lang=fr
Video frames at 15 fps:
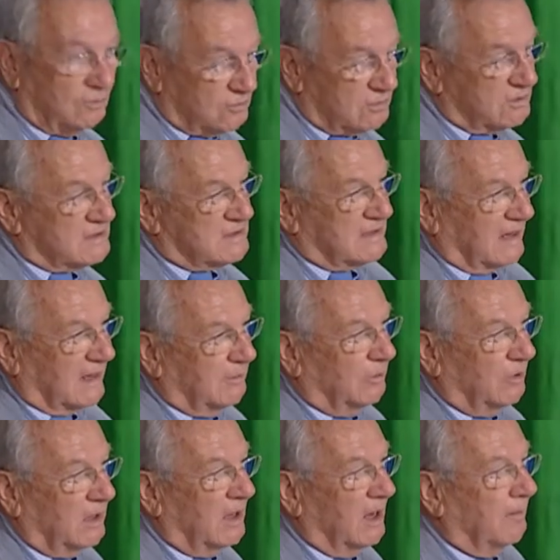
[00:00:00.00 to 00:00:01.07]
une
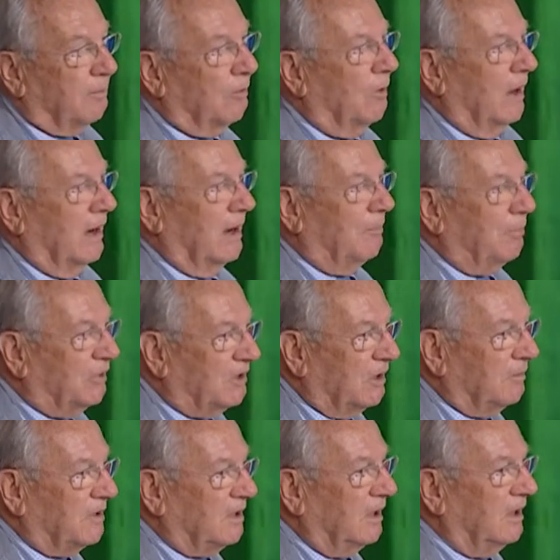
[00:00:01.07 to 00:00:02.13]
cérémonie un peu à la
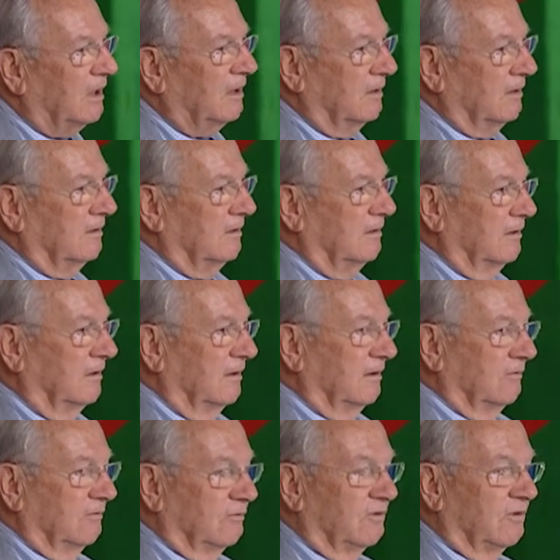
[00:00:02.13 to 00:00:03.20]
Potemkin.
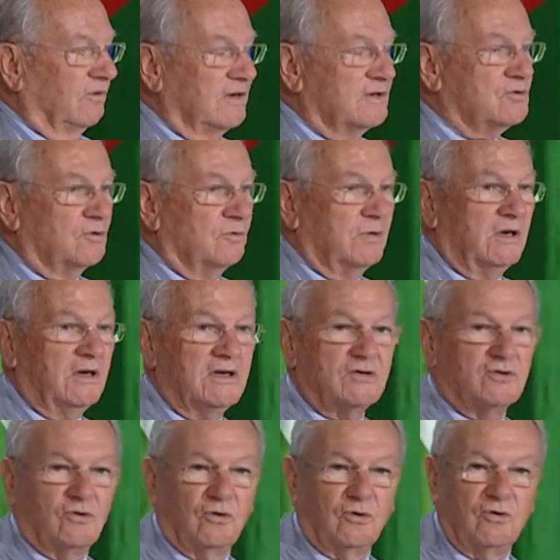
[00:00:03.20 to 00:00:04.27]
Vous savez, ce
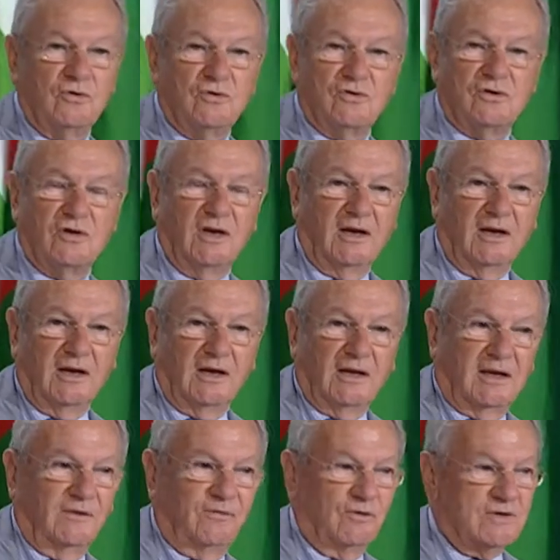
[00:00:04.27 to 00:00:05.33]
ministre russe
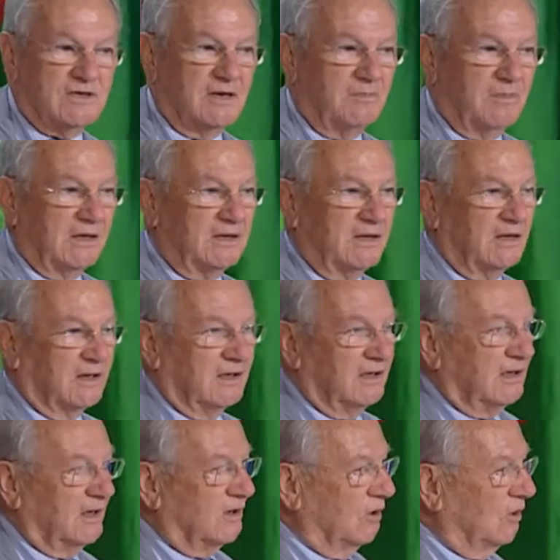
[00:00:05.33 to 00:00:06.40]
qui faisait bâtir des
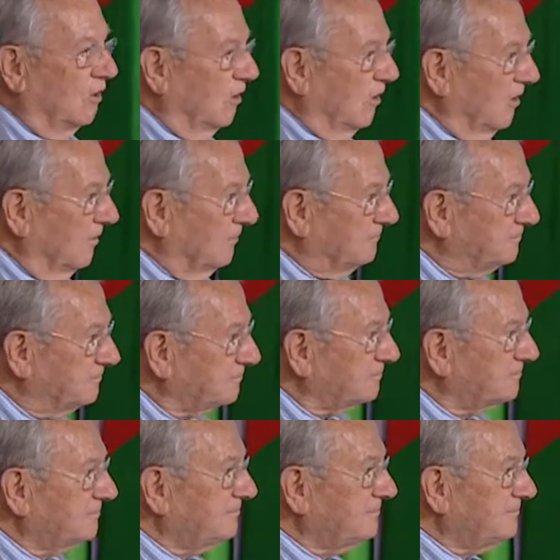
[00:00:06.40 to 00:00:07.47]
décors
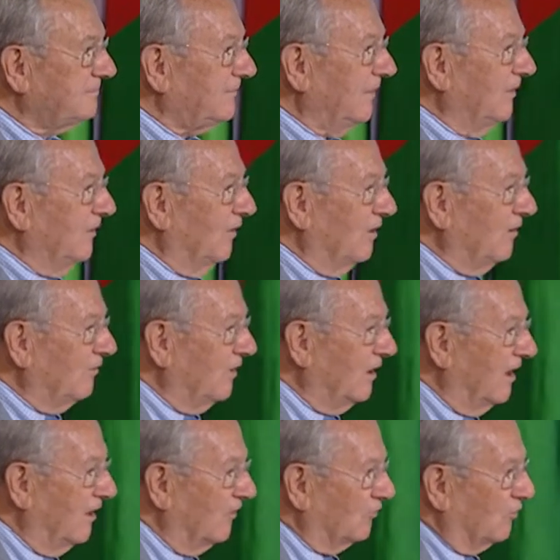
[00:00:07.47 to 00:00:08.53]
dans les
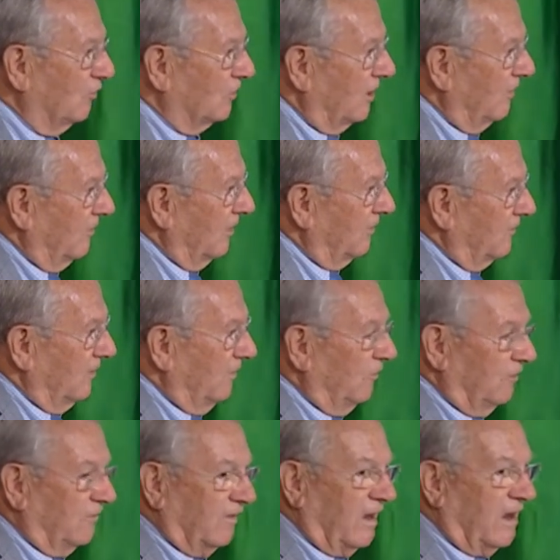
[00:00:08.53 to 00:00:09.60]
villages que traversait le
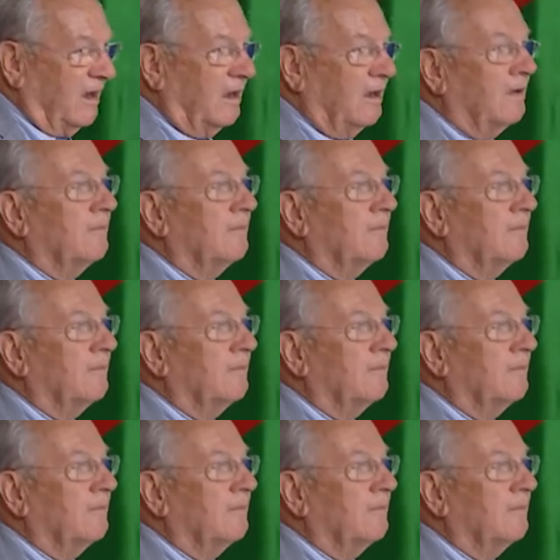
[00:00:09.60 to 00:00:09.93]
tsar